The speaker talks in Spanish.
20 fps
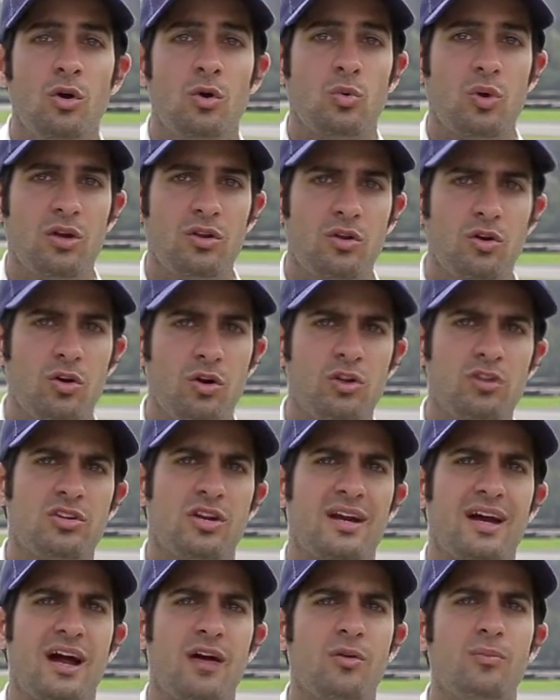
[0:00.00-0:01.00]
Cuando nos lo
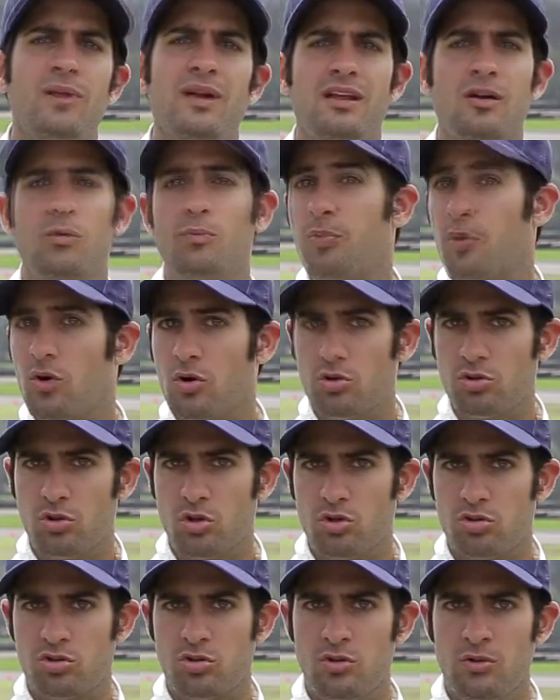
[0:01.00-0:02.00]
entregaron venía un poco
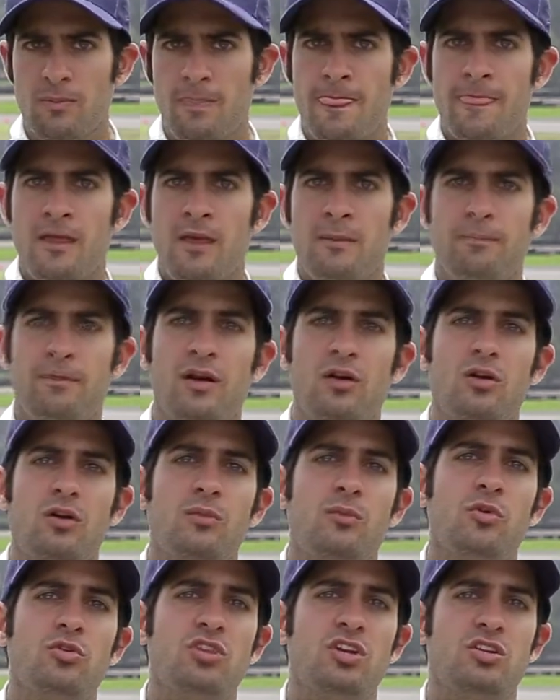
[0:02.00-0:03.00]
tosco, pero
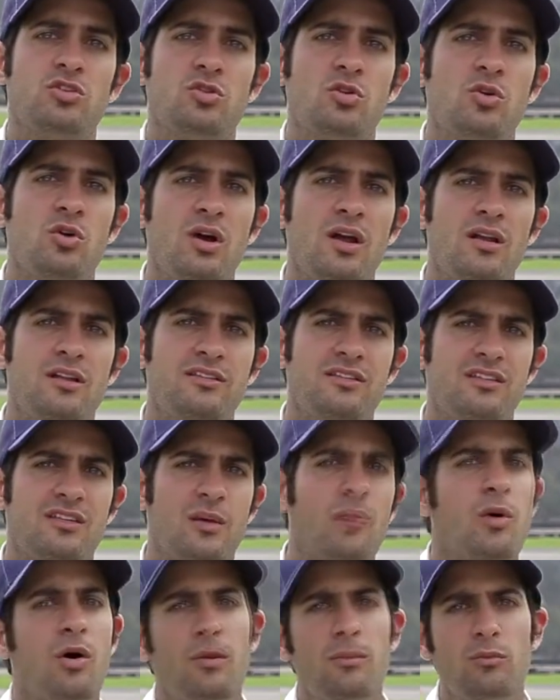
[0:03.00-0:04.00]
hemos hecho el
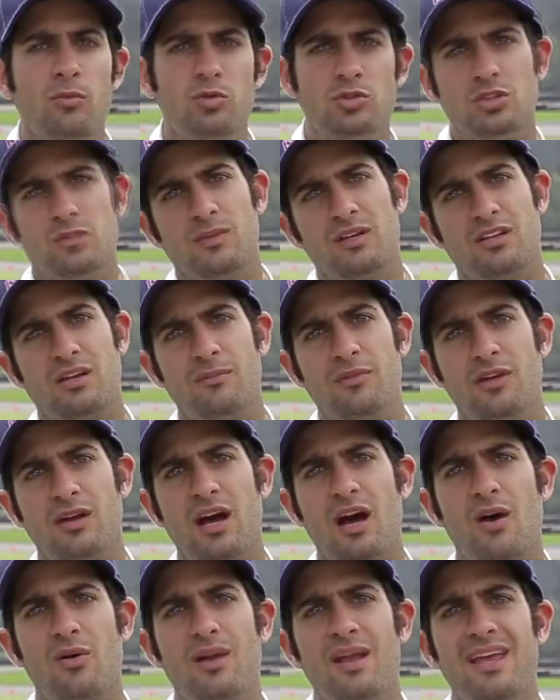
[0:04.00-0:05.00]
sistema mucho más
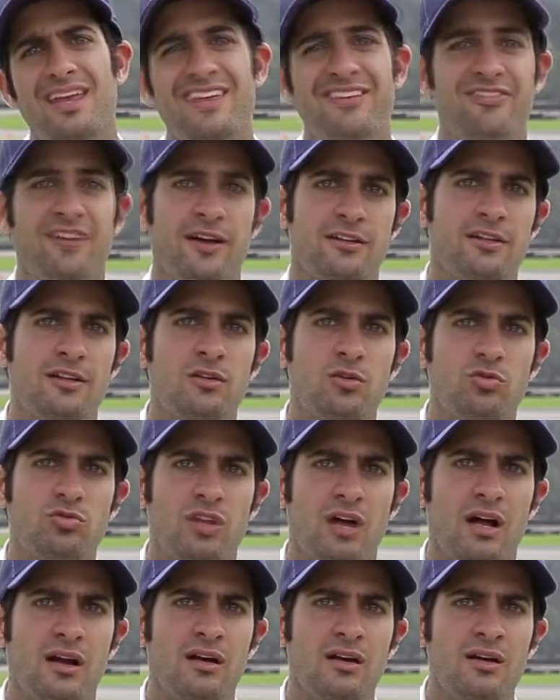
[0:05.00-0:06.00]
amigable y fácil de
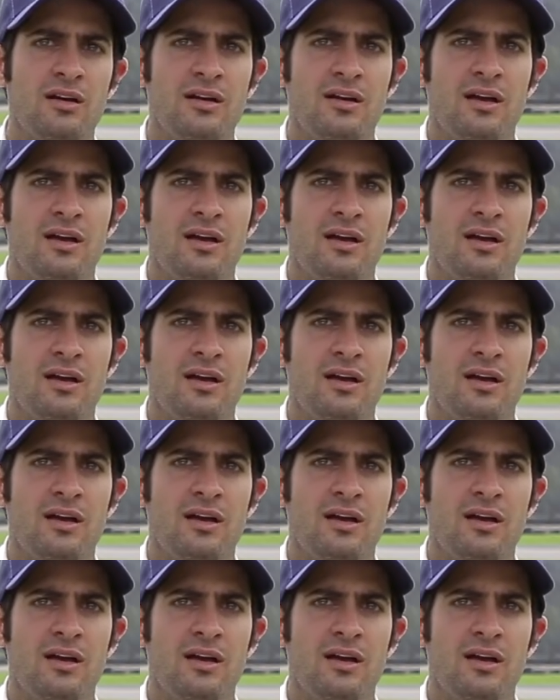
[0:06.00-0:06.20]
usar